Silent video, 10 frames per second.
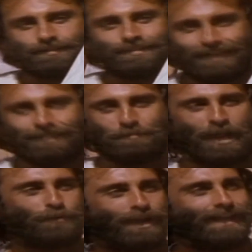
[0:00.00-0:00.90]
đấng
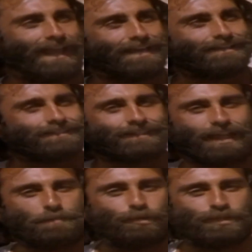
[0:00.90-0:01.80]
Kitô là Chúa thượng
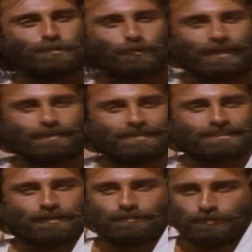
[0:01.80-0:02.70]
thì
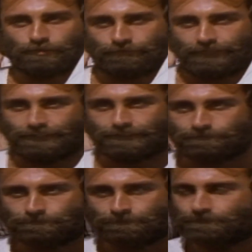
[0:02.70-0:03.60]
đấng Kitô lại
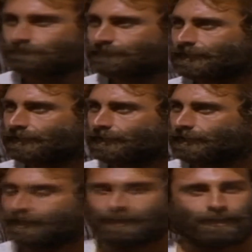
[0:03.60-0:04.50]
là con vua ấy
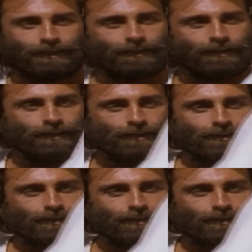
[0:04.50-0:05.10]
thế nào được